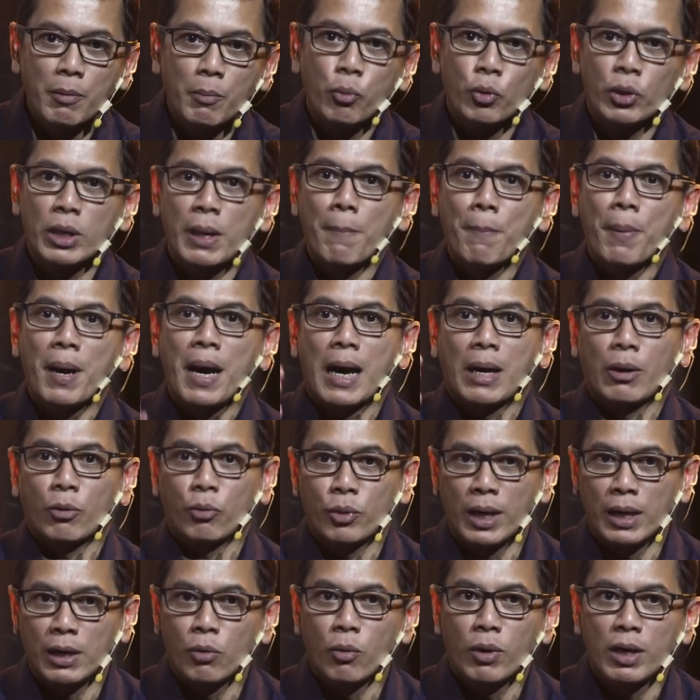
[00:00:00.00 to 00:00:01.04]
mempunyai pengaruh
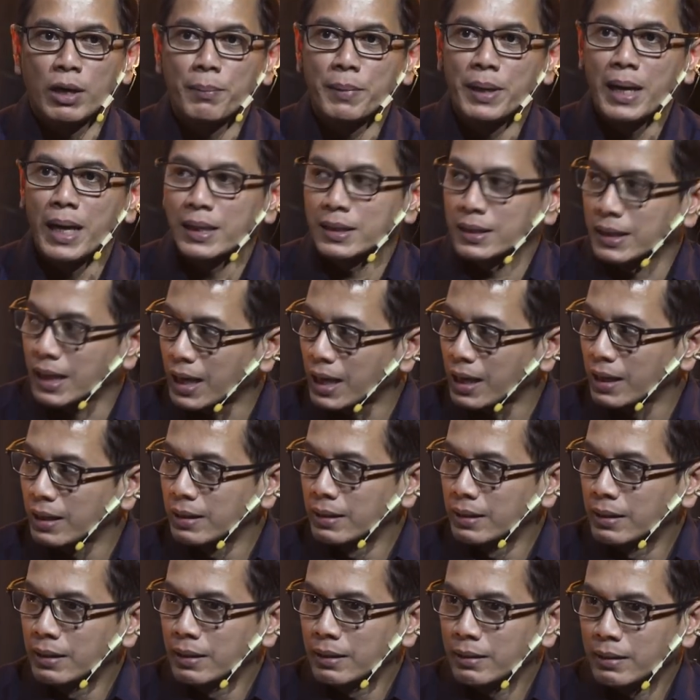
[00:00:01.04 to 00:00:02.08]
yang luar biasa
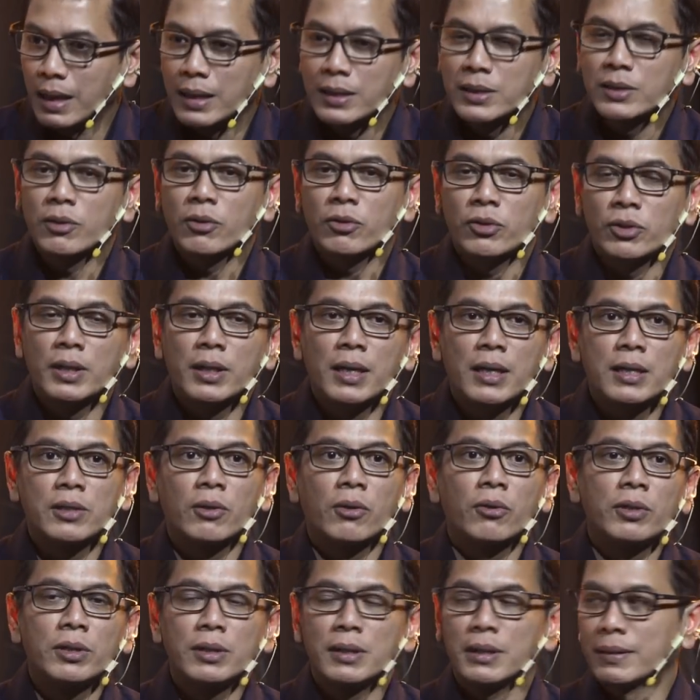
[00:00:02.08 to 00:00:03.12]
dan seterusnya dan
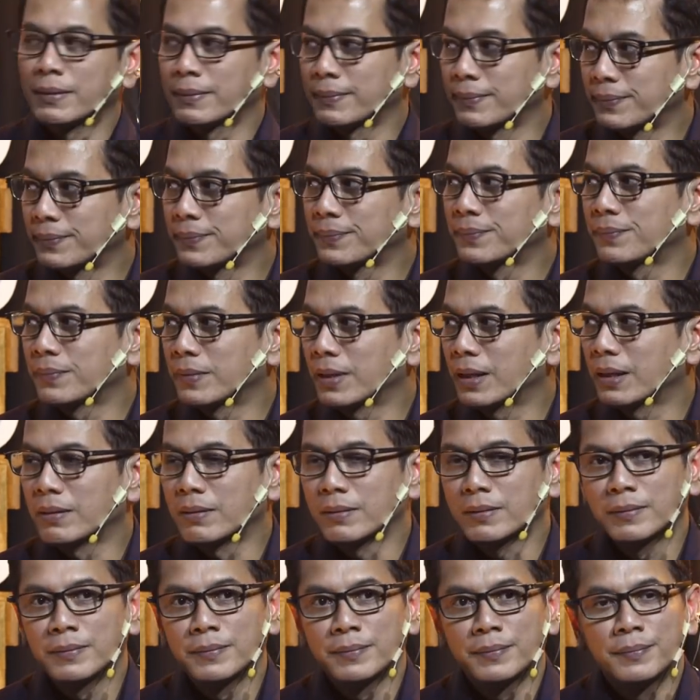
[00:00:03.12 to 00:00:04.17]
seterusnya. Gitu.
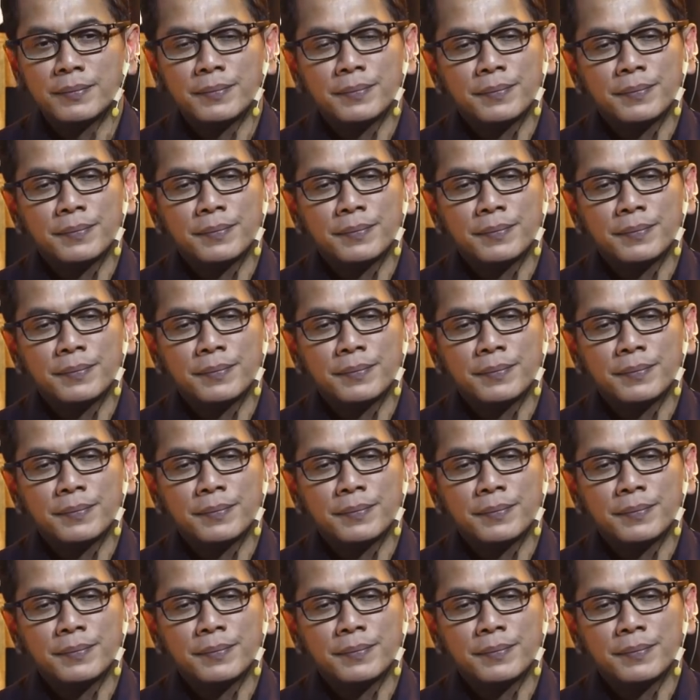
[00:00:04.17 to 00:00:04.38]
Oke,